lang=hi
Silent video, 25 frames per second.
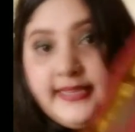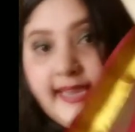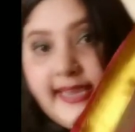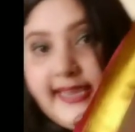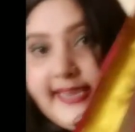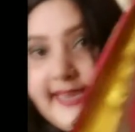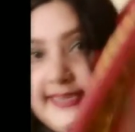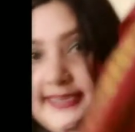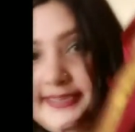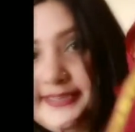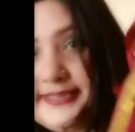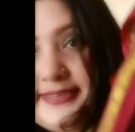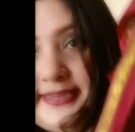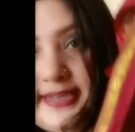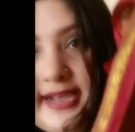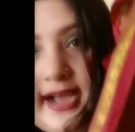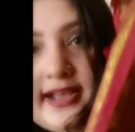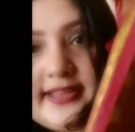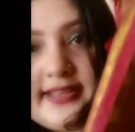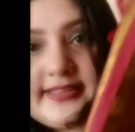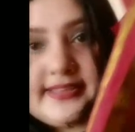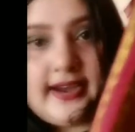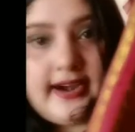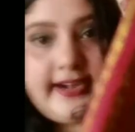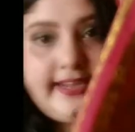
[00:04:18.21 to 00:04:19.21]
है इसका
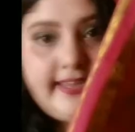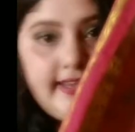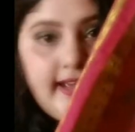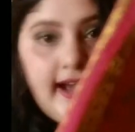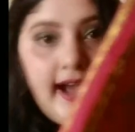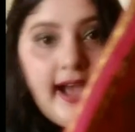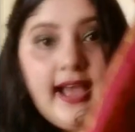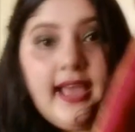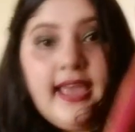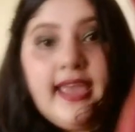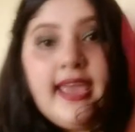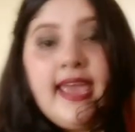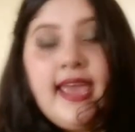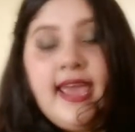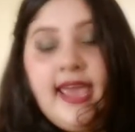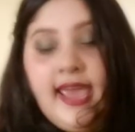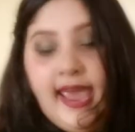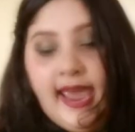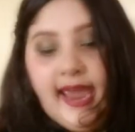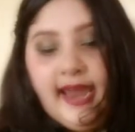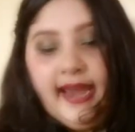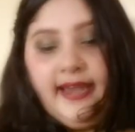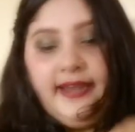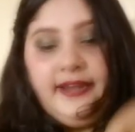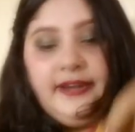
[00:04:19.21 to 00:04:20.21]
साड़ी का
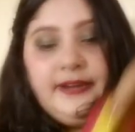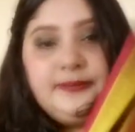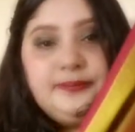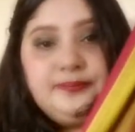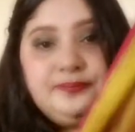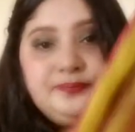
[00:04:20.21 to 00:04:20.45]
एंड